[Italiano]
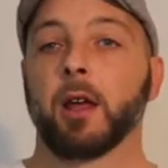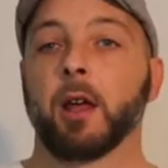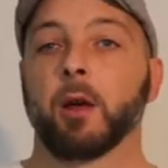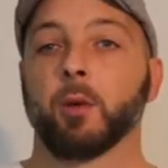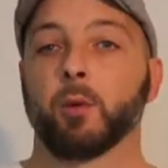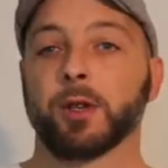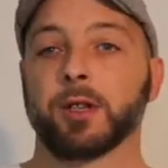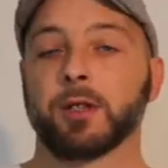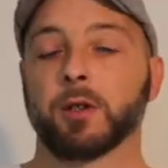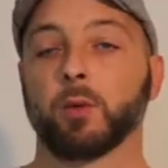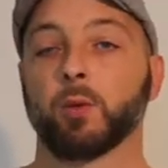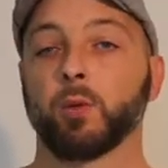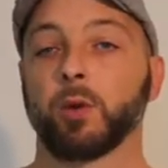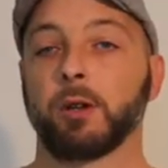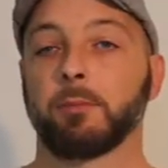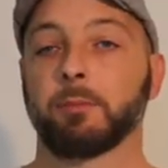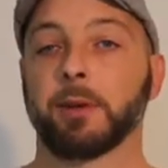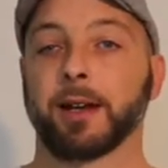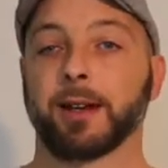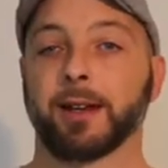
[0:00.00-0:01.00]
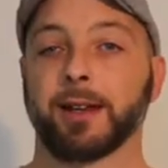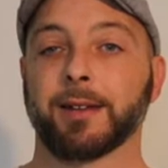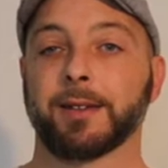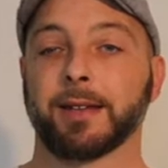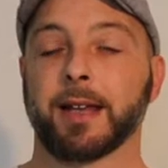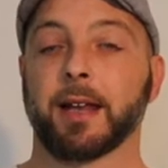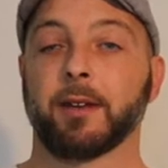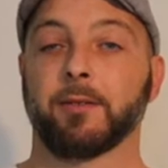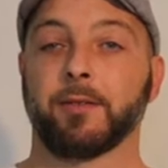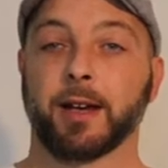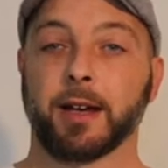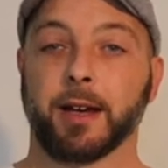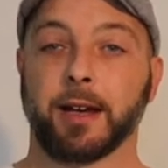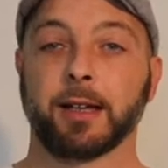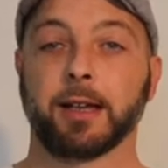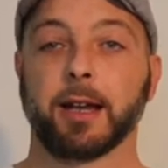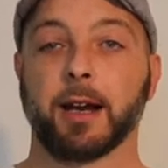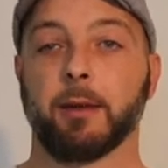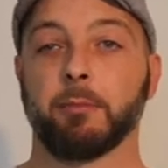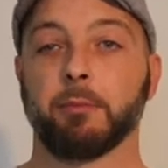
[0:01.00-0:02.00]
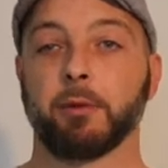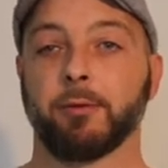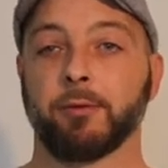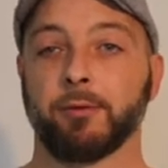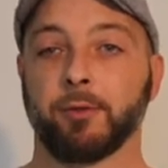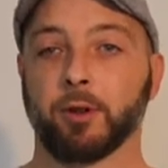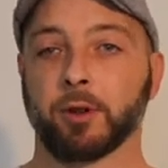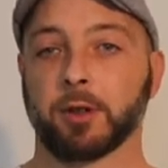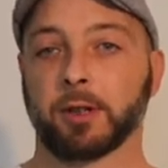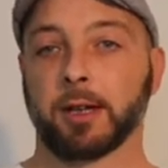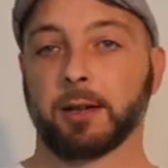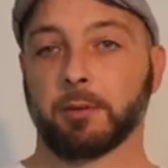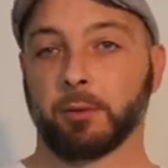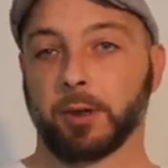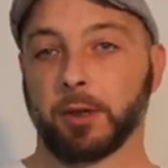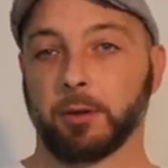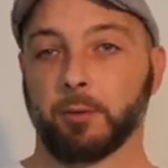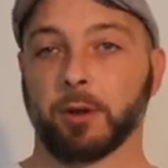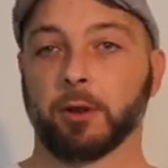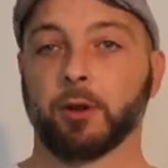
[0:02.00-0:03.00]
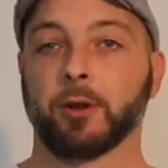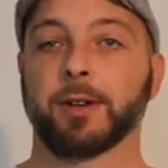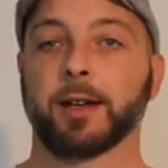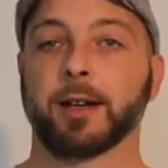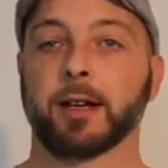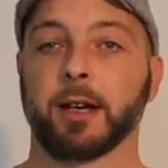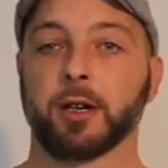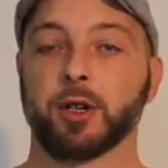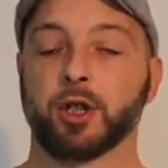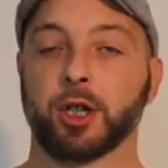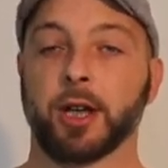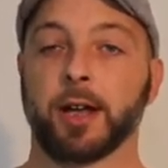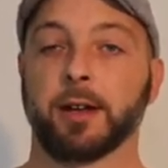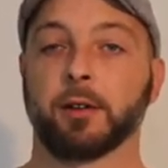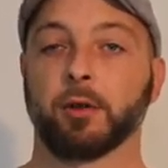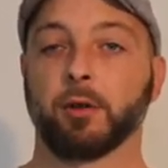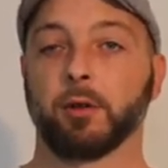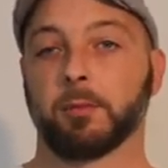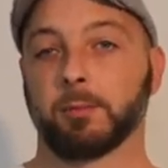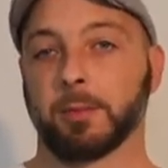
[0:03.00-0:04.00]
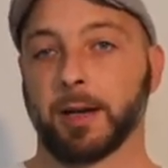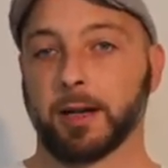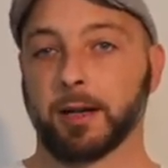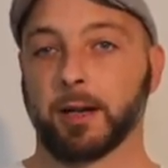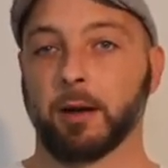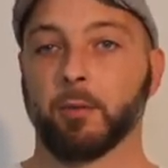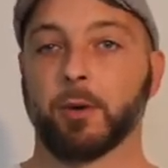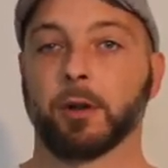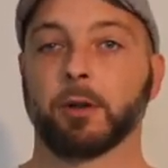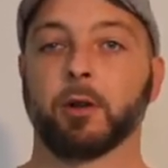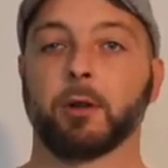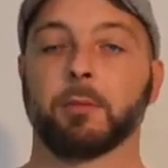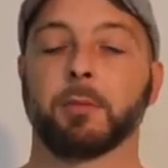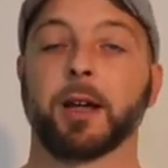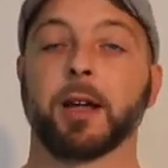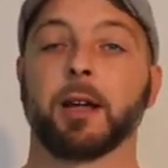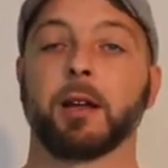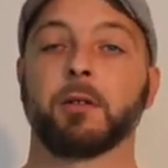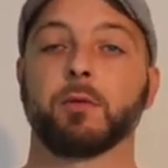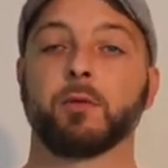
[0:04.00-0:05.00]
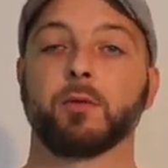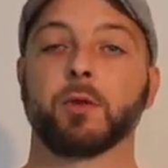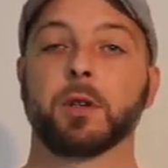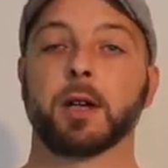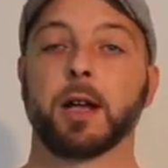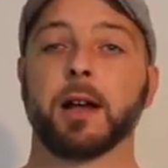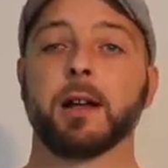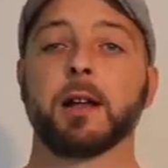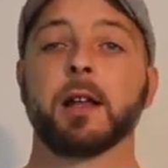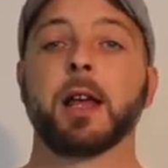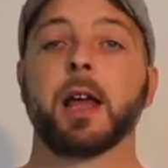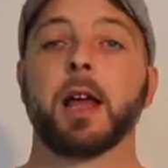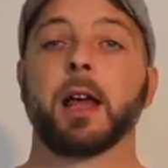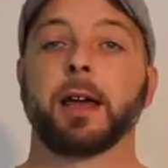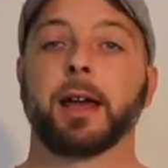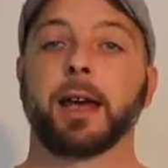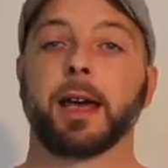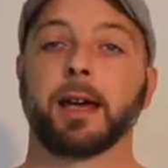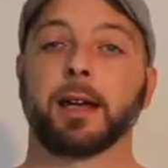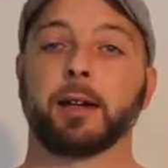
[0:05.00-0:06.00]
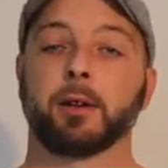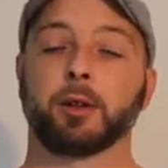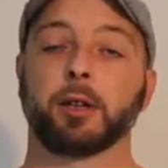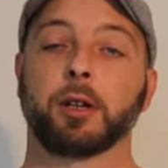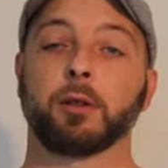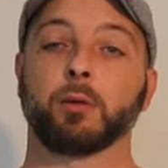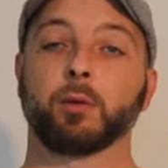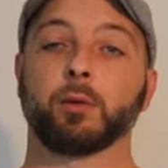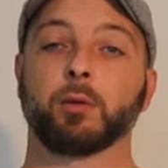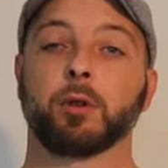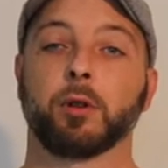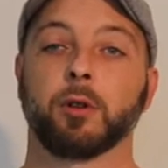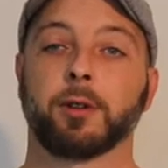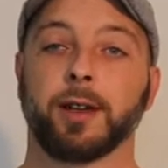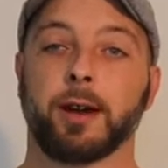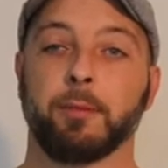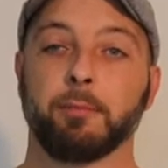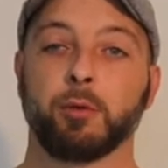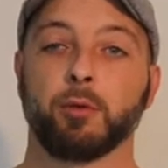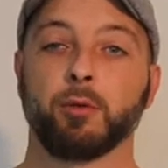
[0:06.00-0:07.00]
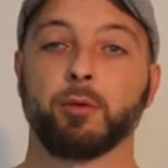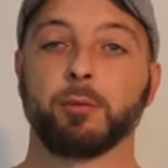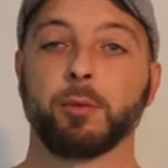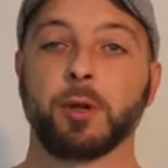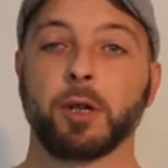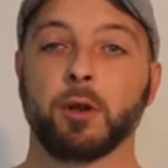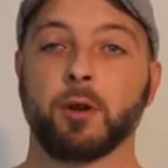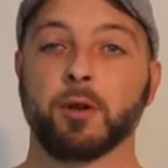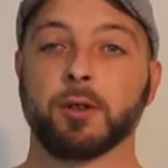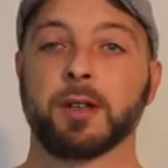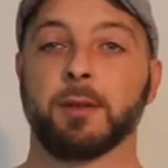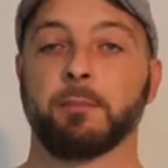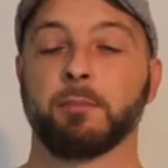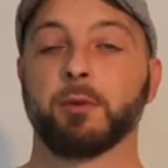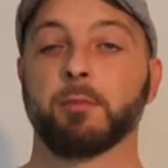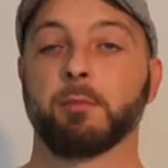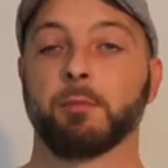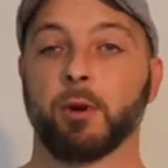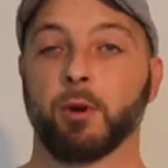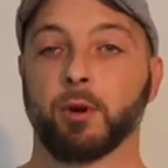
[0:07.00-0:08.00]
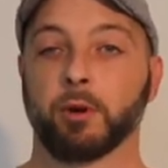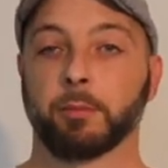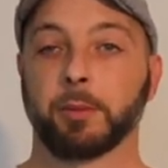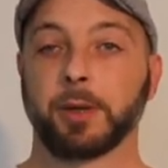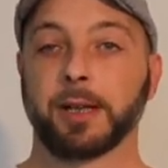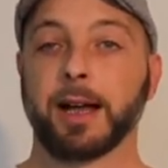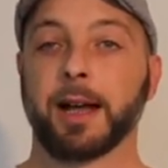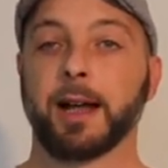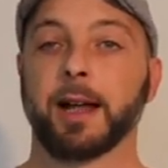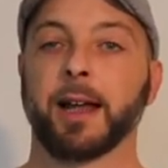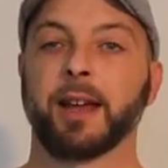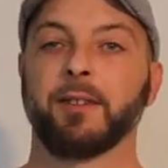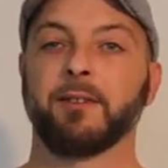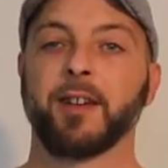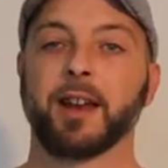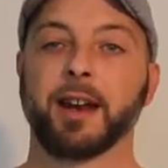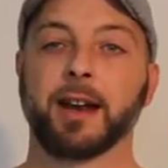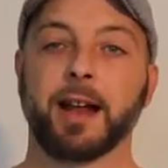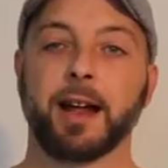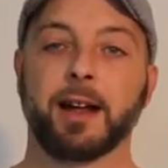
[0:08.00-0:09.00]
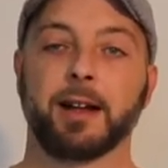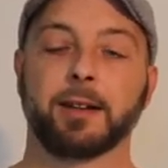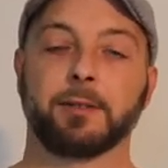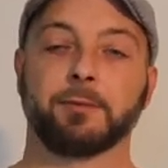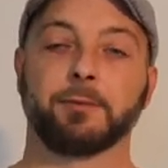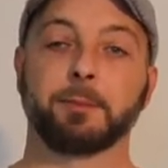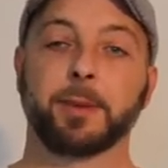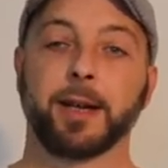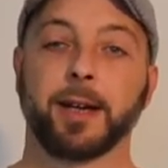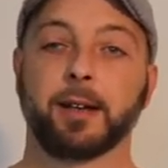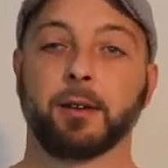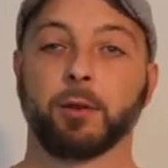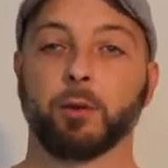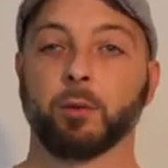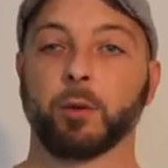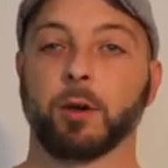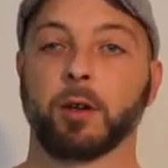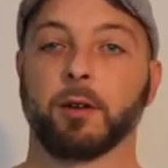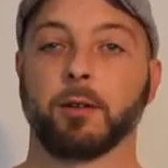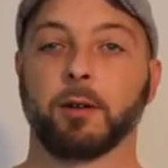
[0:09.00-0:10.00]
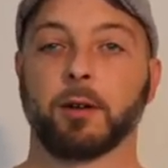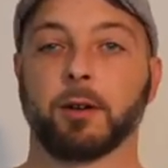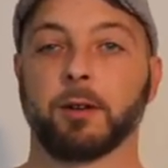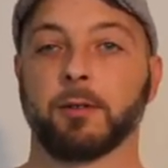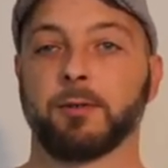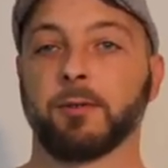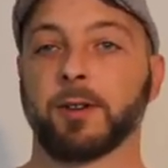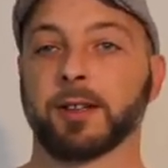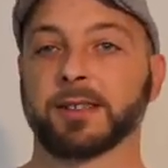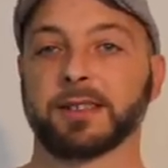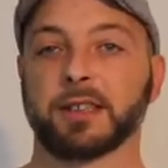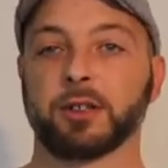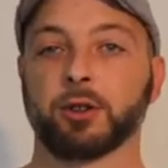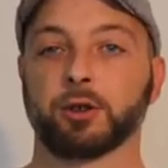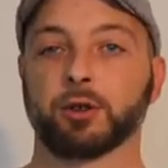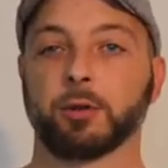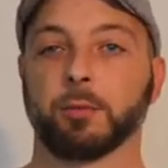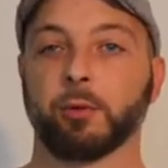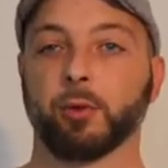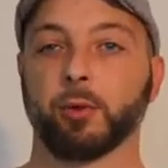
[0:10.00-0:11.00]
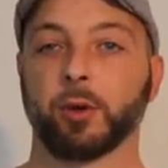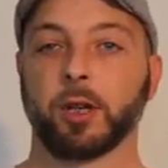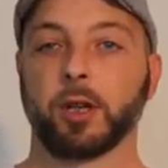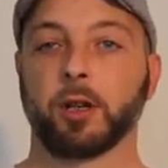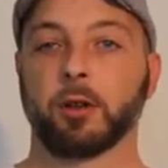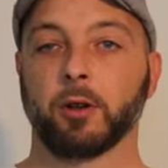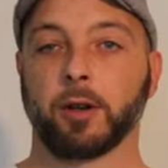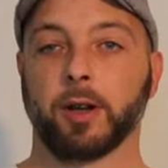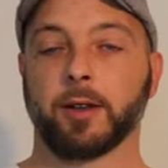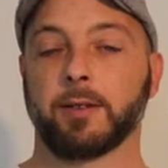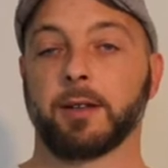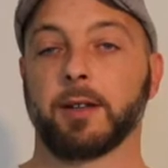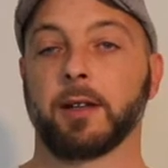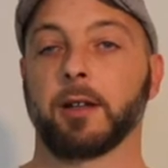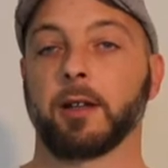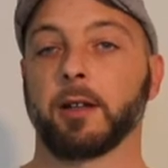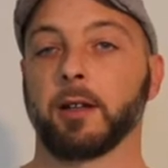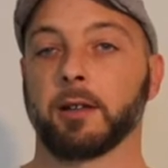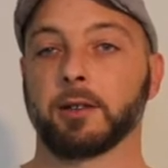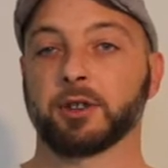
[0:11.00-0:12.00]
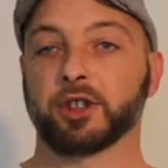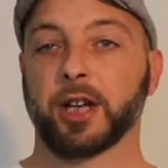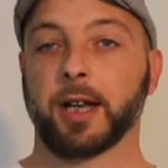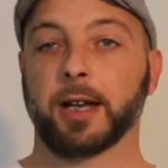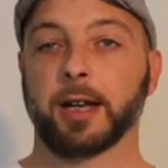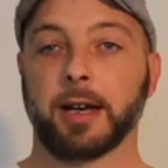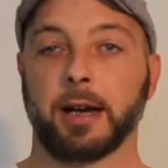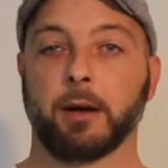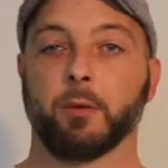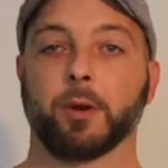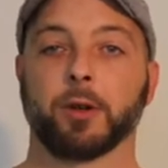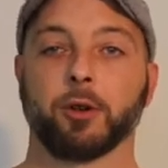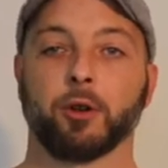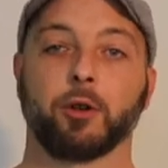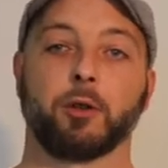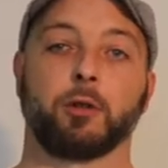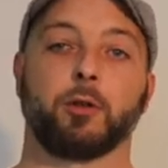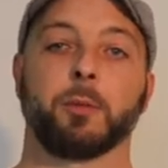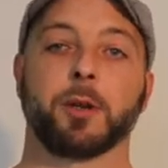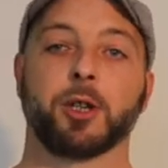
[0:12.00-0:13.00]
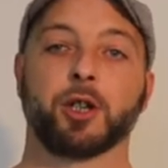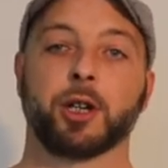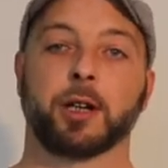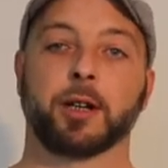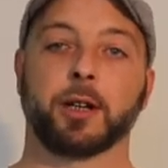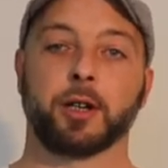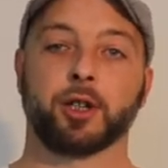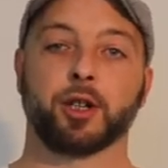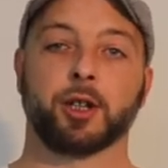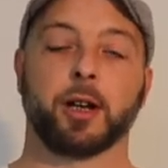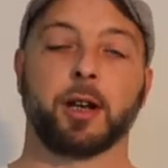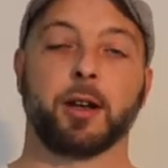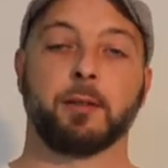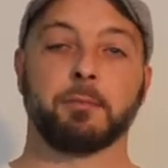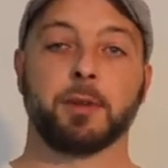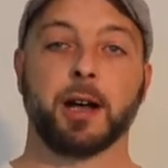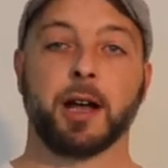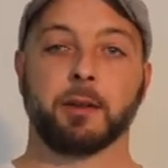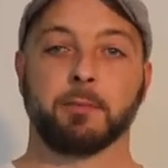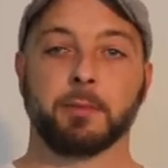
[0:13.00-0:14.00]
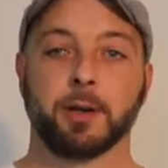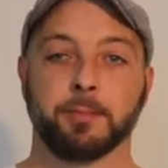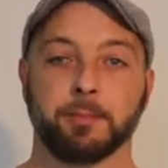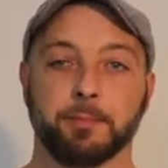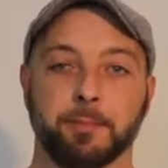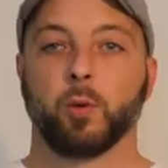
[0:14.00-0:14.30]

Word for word: Questo qui perché serve a renderla più forte, quindi quando sta crescendo, ma anche quando ormai è lunga, e oltretutto sarà più luminosa e più morbida e verrà meno quel fastidioso prurito che si genera quando comincia a crescere la barba.